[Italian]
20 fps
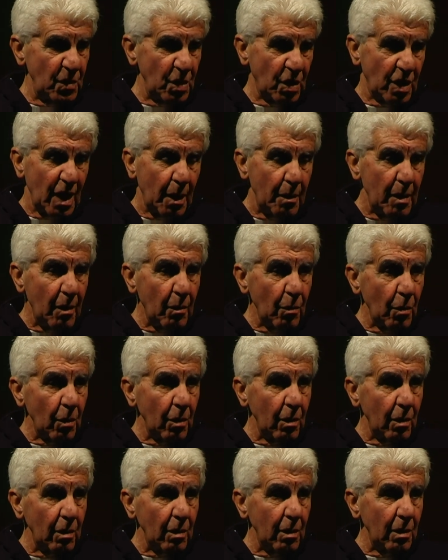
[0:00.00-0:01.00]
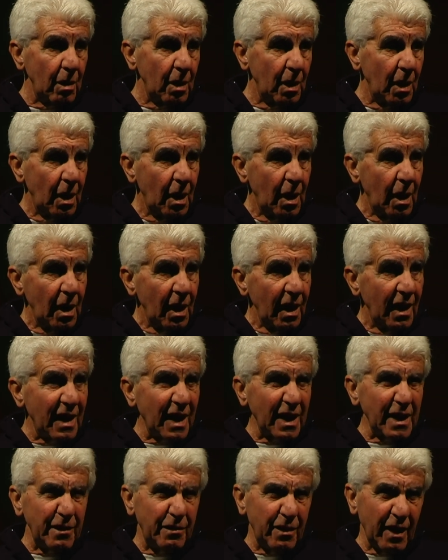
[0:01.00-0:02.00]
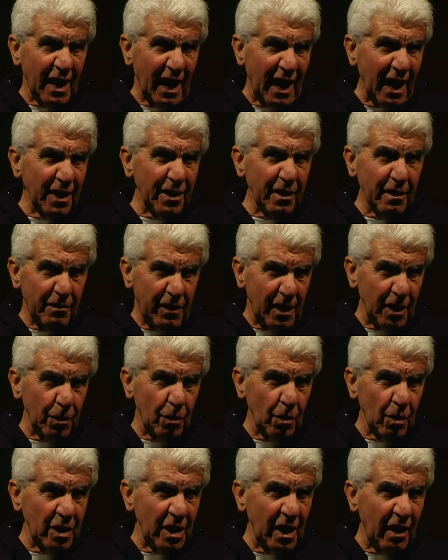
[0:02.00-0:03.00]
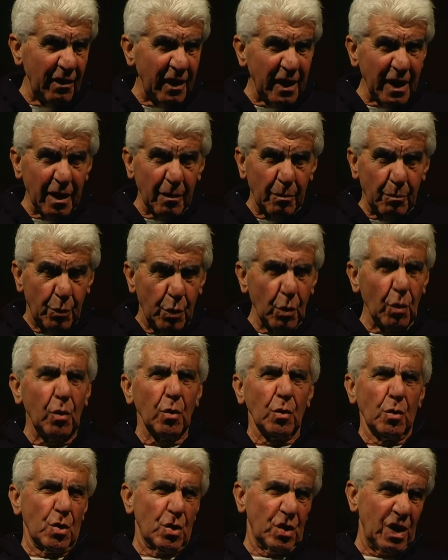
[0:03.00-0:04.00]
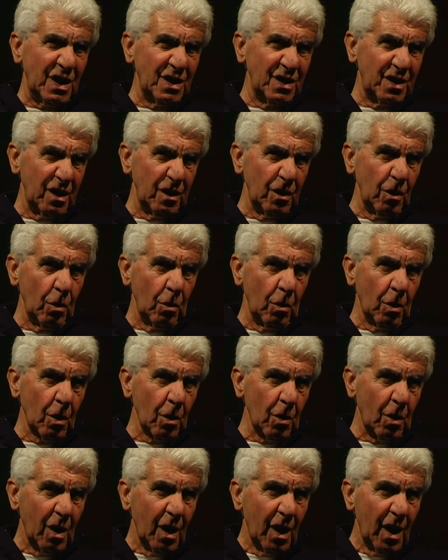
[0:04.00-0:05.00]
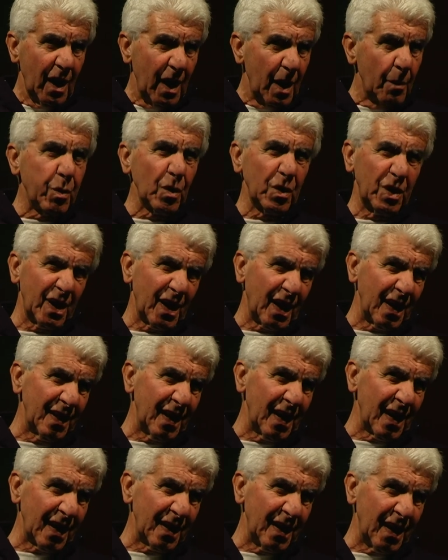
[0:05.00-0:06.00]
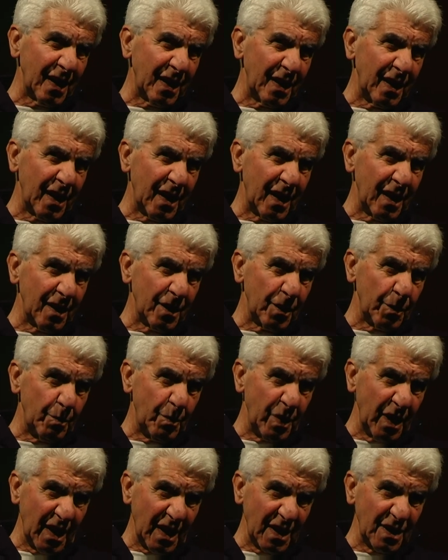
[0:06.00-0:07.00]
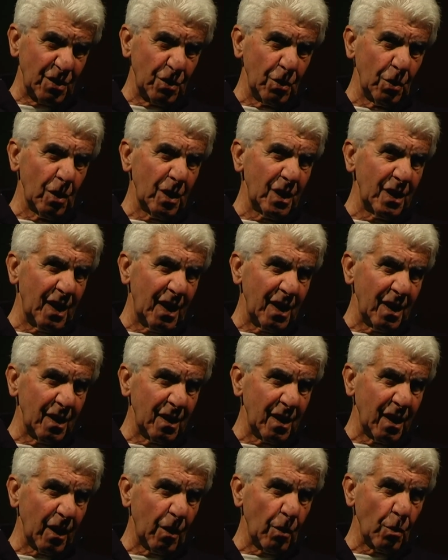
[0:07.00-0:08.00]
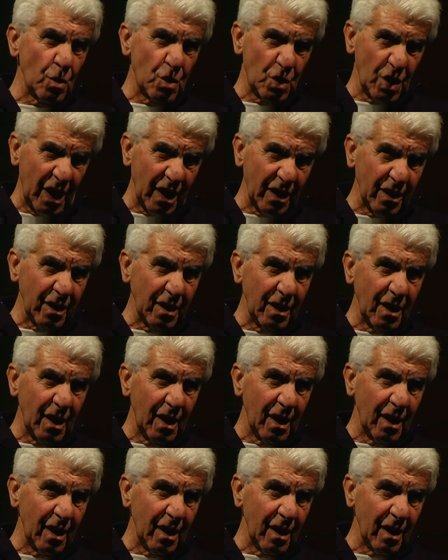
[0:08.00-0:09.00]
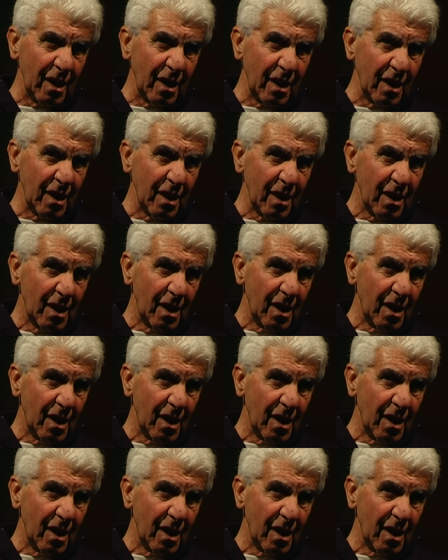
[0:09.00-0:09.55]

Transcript: chiamiamolo, gratificante il fatto di avere più conoscenze di loro e poter andare a dargli delle spiegazioni, dargli dei concetti, delle...